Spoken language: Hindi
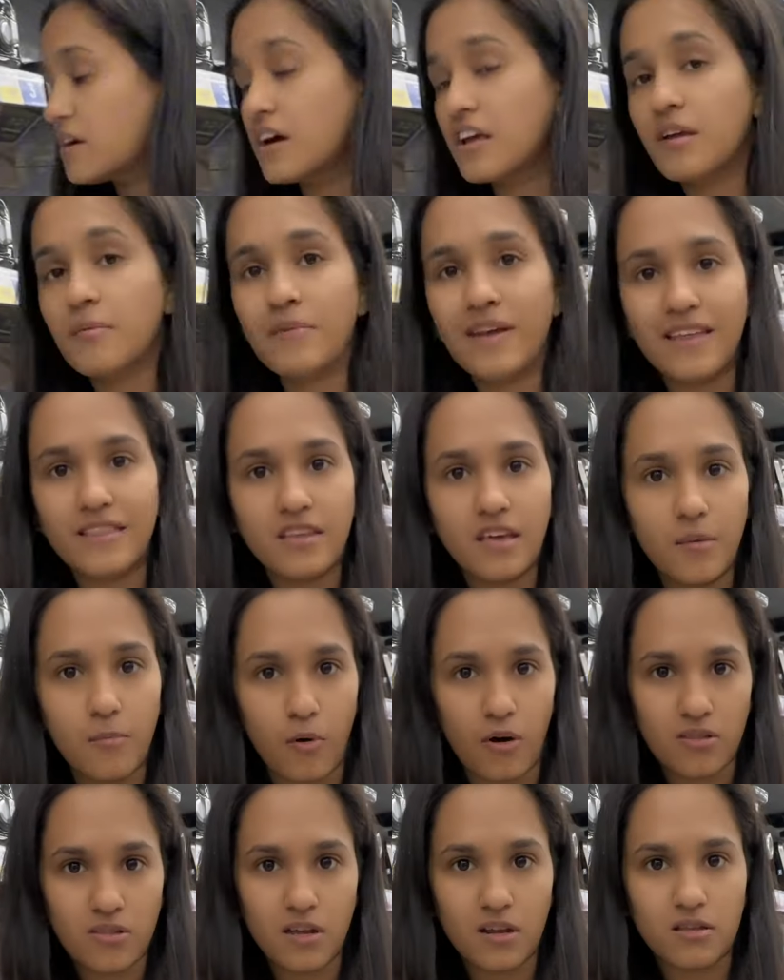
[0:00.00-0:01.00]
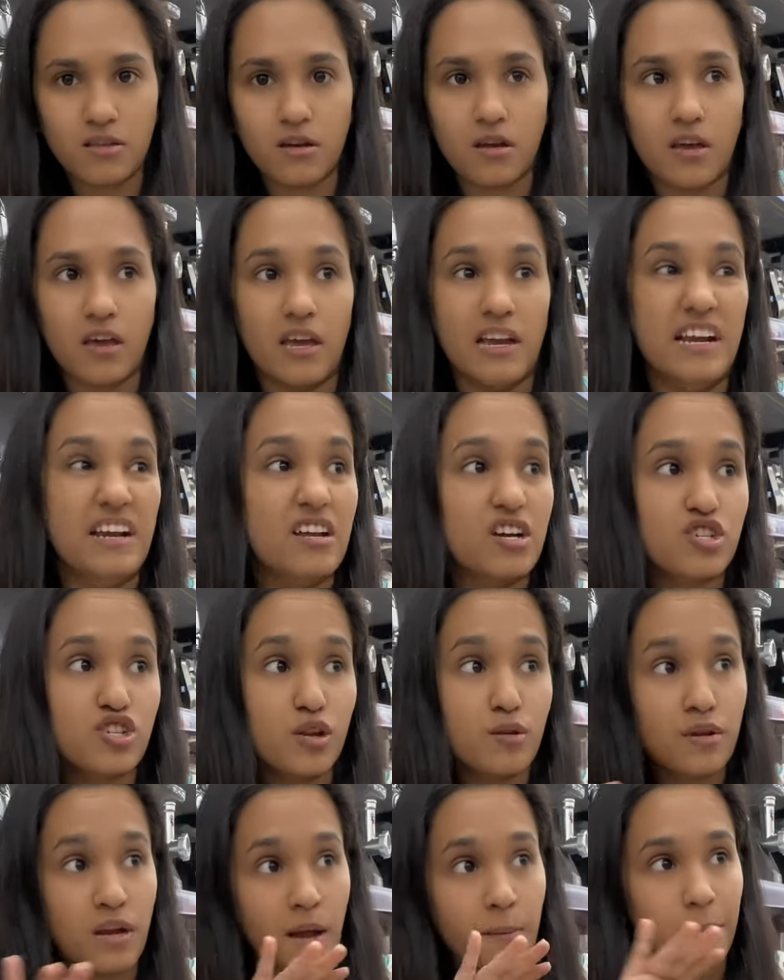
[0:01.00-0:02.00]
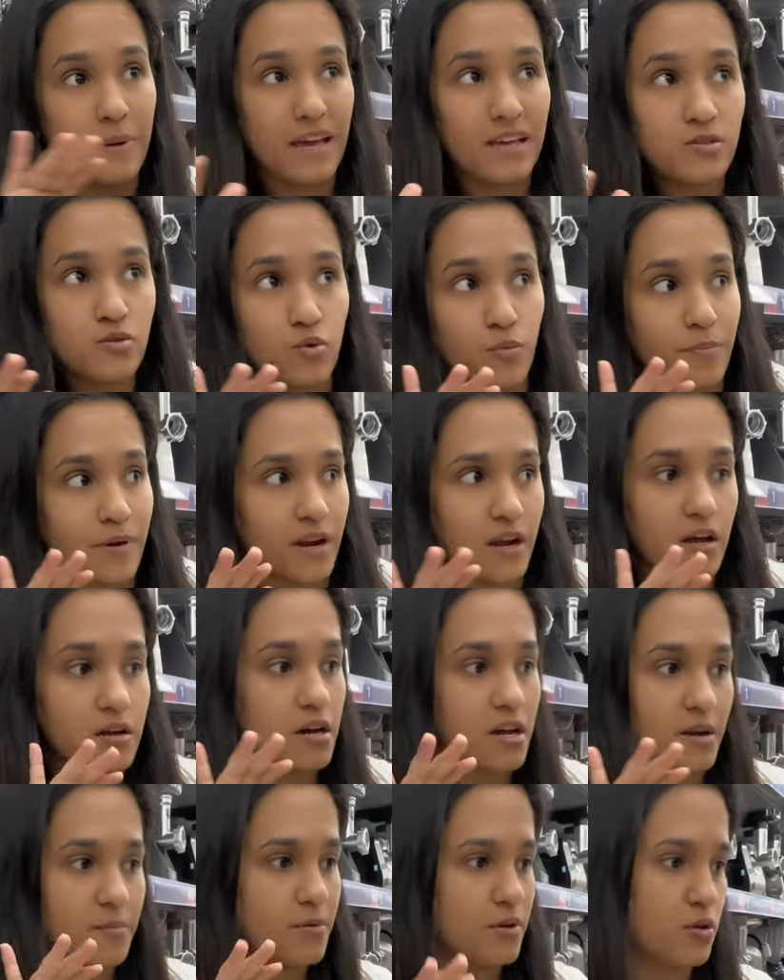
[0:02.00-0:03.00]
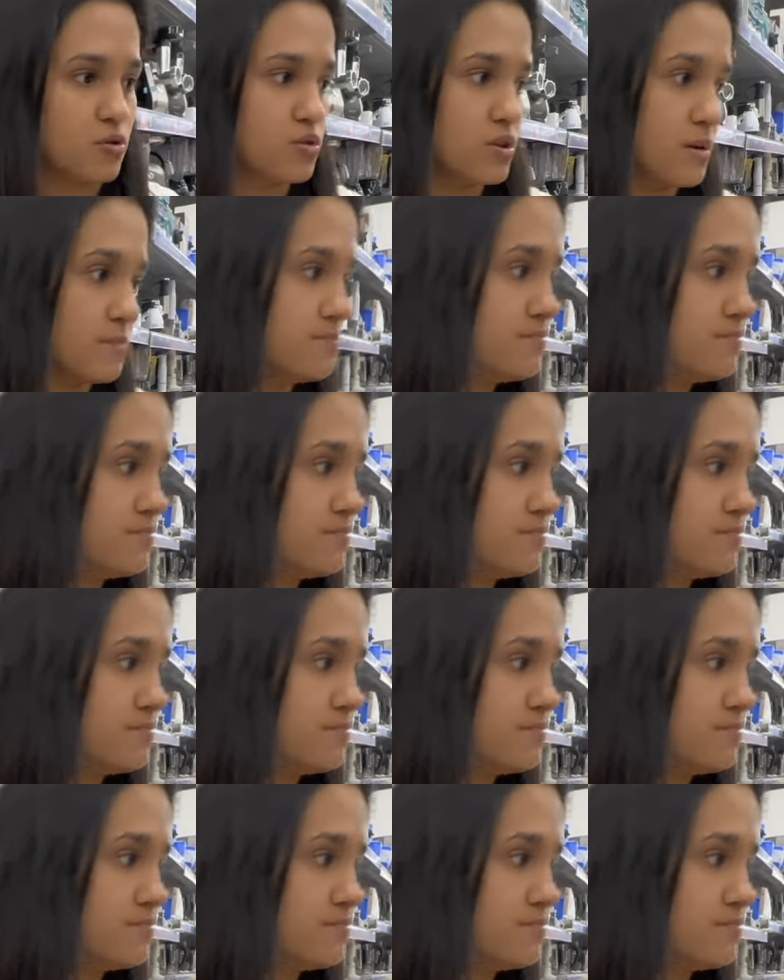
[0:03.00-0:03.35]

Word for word: गर्म रहती है बहुत देर तक के इंडक्शन का बेस ऊपर का गर्म नहीं होता